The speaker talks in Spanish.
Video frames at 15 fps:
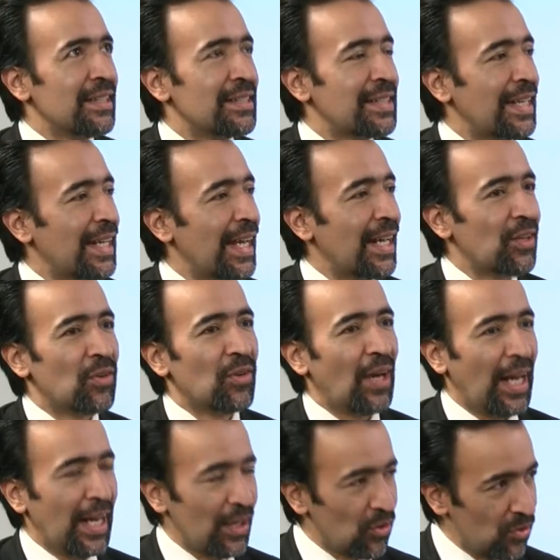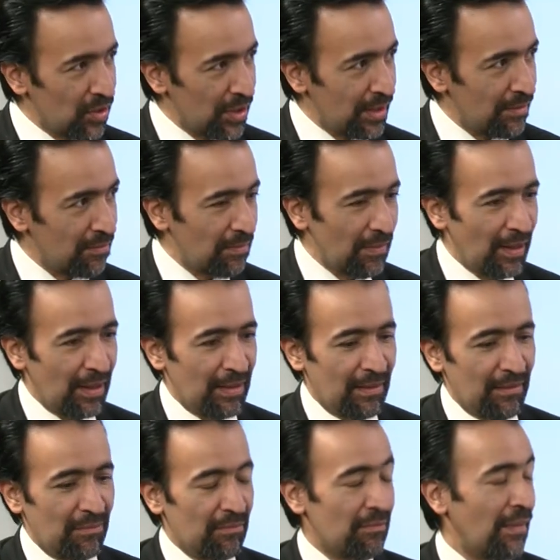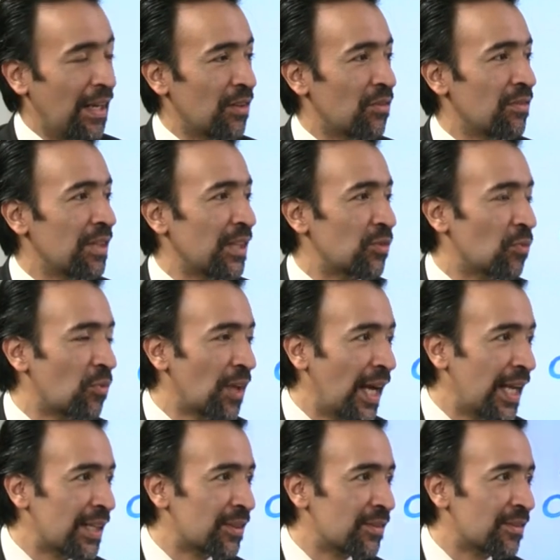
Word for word: sería algo, algo, algo natural,